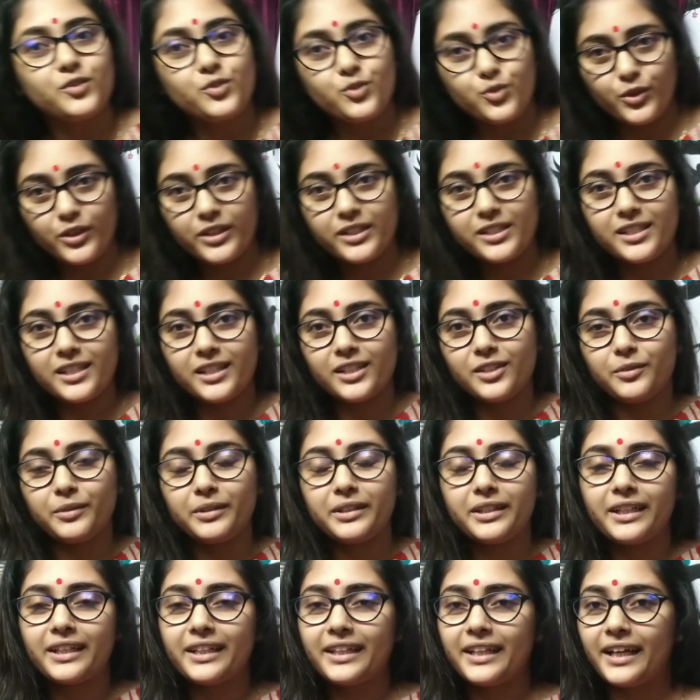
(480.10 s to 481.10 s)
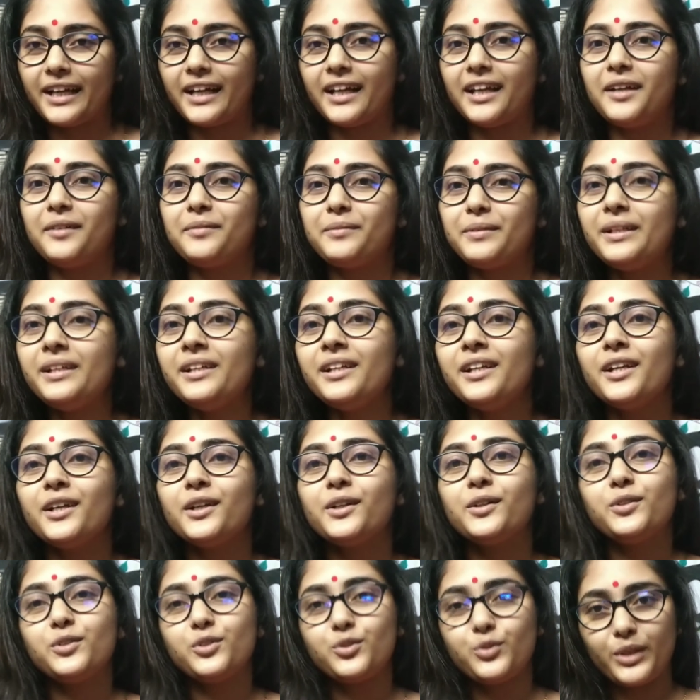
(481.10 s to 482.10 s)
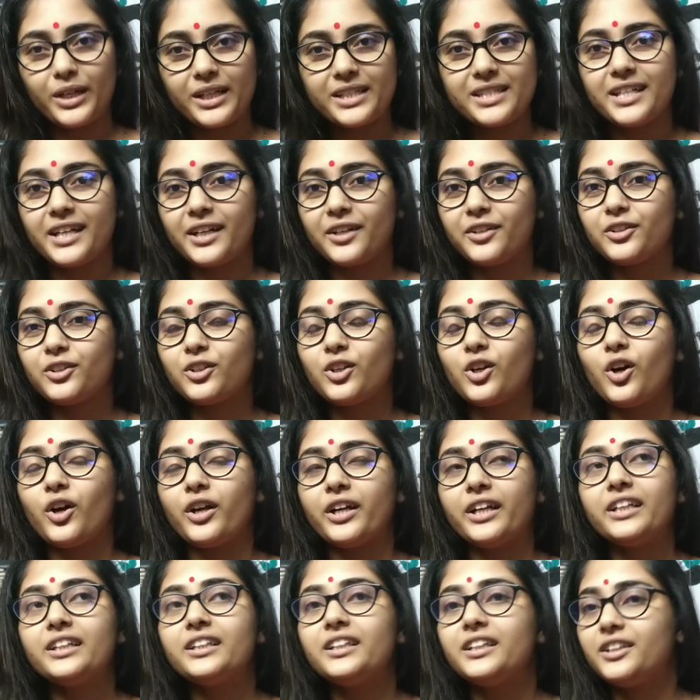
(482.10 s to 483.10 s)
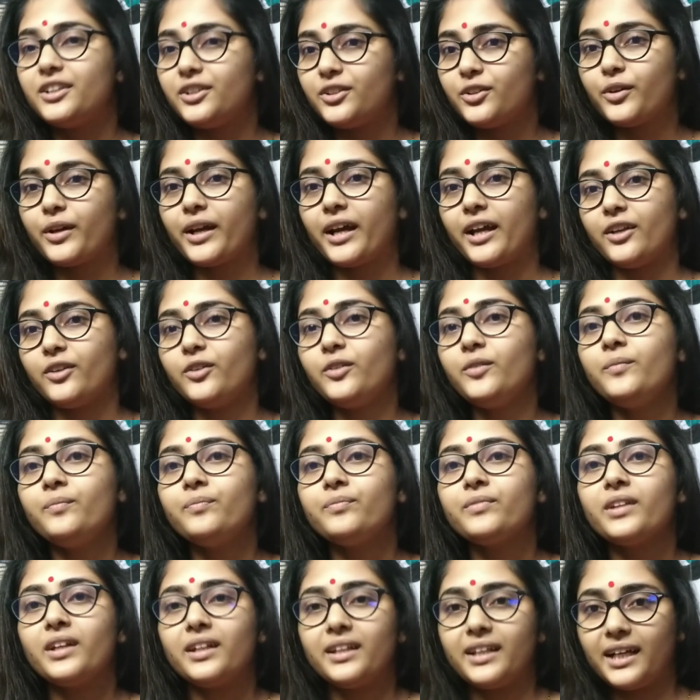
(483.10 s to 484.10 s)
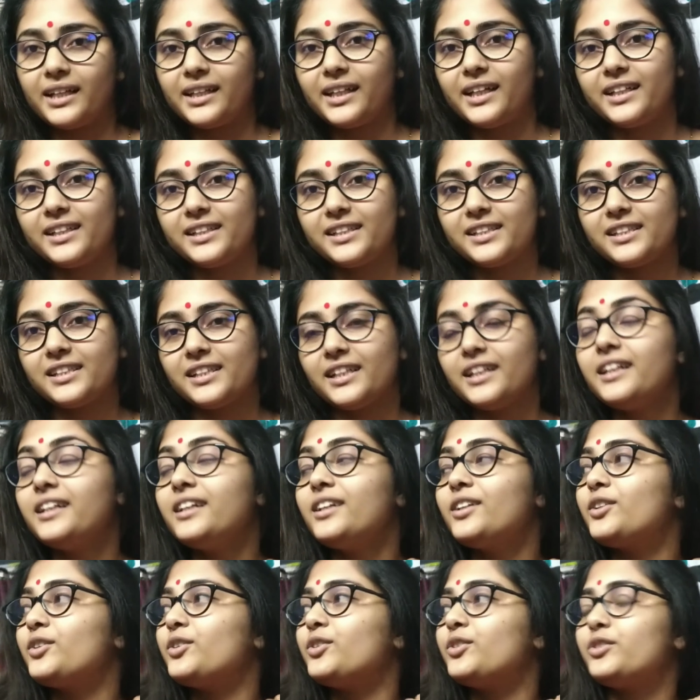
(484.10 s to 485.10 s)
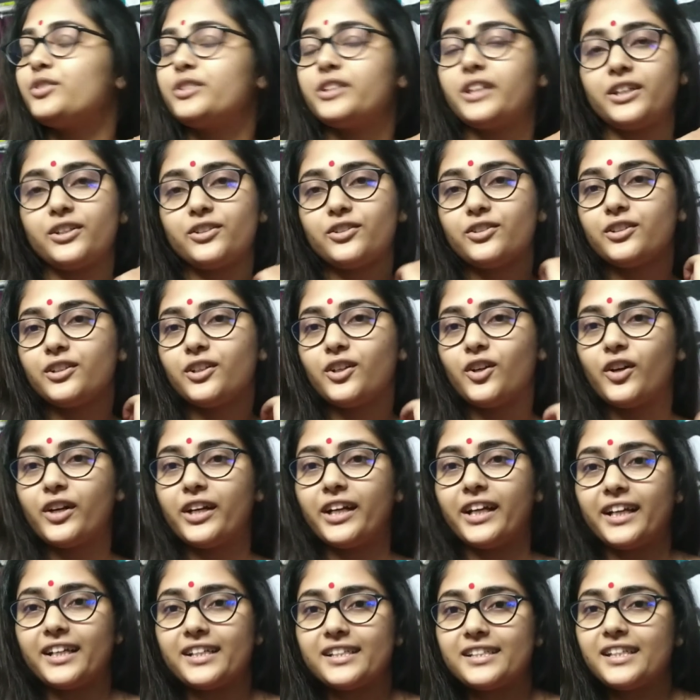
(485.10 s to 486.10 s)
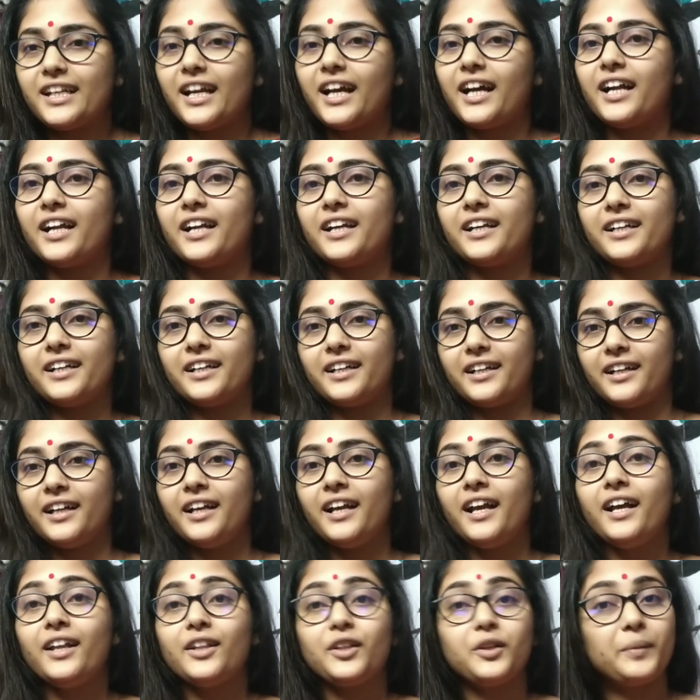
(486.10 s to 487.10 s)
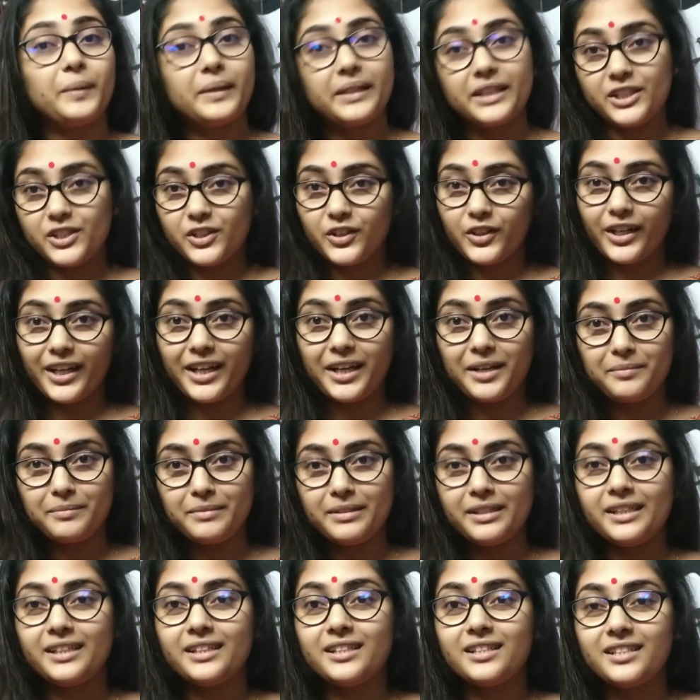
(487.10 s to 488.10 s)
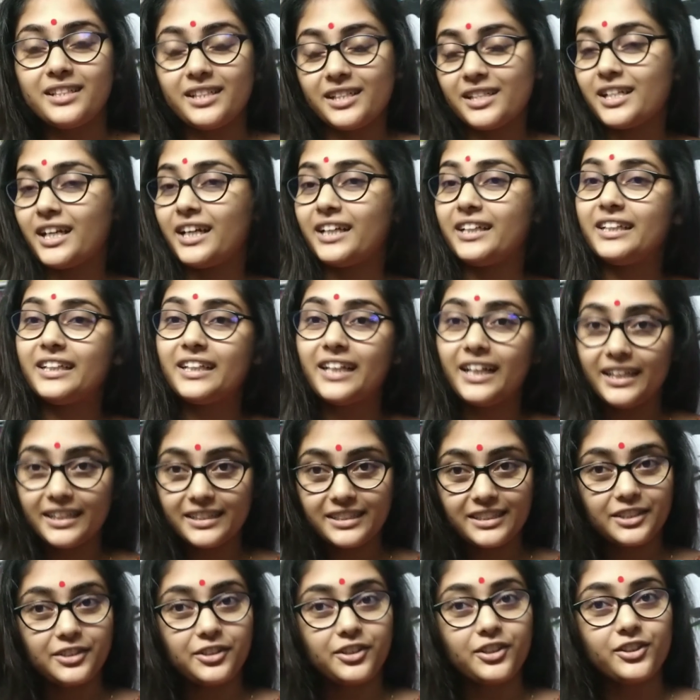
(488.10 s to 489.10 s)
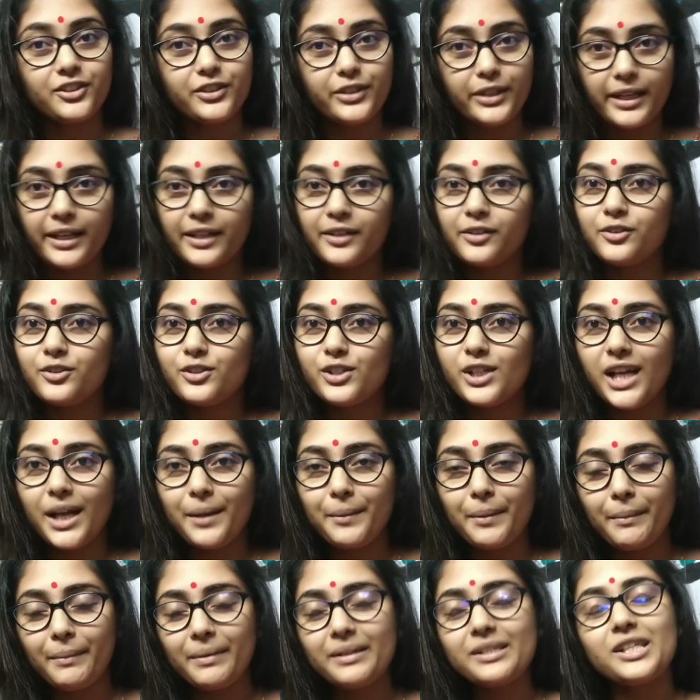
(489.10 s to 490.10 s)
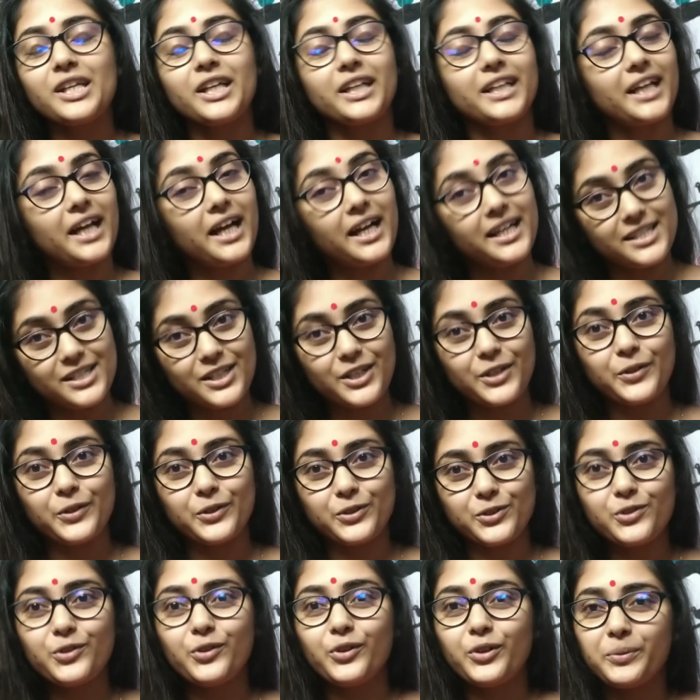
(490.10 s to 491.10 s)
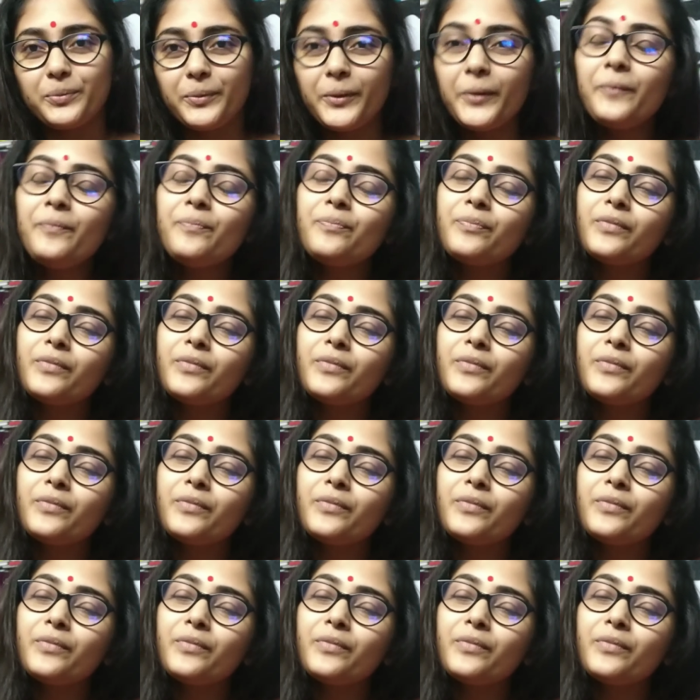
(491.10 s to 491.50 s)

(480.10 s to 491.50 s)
কুচু এসছে তোমাদেরকে দেখালামই কুচু গেছে এখন ঘরে দ্বিতীয় গেল দাদা এসছেন তো সেই জন্য ঘরে গেছে আর তোমাদের সঙ্গে আমি যে শাড়ির কালেকশনগুলো শেয়ার করছিলাম আমার সেটা আজকেও একটু করব